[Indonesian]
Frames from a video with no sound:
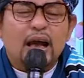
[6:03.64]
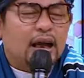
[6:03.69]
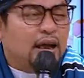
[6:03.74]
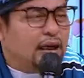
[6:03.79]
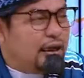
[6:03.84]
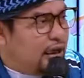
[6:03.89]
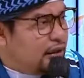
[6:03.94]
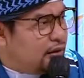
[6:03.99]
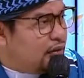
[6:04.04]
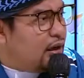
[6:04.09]

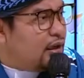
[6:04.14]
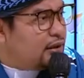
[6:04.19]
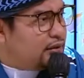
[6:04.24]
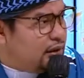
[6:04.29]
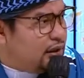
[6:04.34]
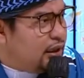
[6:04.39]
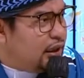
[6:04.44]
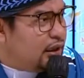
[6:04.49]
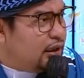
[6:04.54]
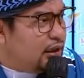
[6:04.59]
ngelihat orang
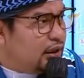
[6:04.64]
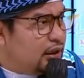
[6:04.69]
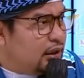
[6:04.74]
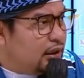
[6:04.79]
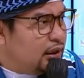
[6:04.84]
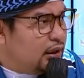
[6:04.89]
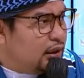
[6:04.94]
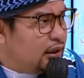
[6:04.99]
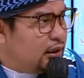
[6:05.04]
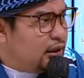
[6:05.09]
senang.
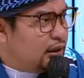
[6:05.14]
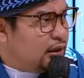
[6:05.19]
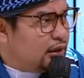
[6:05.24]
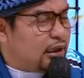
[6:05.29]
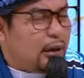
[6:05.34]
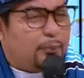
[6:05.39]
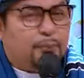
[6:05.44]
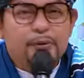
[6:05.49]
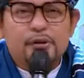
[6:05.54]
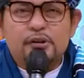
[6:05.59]

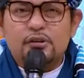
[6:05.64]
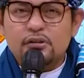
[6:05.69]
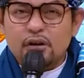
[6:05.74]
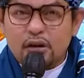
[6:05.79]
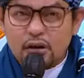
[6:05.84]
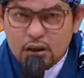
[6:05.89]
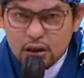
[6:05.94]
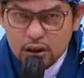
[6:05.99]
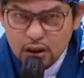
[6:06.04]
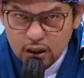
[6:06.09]
Tapi
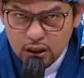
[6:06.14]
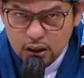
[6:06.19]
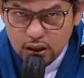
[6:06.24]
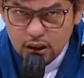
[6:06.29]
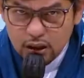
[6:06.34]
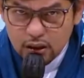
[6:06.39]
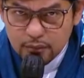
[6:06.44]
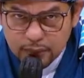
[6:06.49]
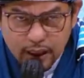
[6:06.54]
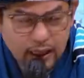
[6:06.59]

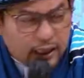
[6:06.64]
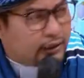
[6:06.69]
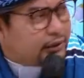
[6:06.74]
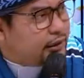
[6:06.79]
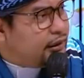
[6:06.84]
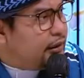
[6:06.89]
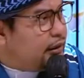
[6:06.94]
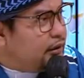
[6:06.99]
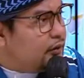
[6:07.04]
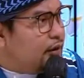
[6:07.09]
senang banget
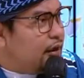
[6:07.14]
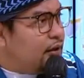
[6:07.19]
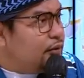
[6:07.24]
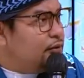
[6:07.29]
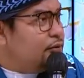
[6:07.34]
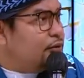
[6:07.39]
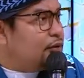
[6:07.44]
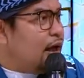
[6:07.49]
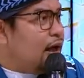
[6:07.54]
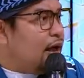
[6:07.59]
ngelihat orang
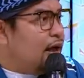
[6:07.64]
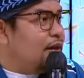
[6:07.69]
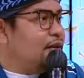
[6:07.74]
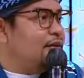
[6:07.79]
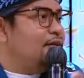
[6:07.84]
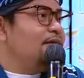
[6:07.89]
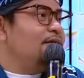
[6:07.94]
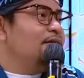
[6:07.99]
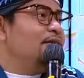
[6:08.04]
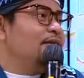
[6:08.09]
susah.
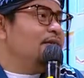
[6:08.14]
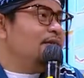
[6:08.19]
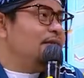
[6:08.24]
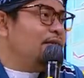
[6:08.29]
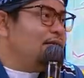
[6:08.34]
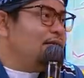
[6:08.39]
susah. Tuh,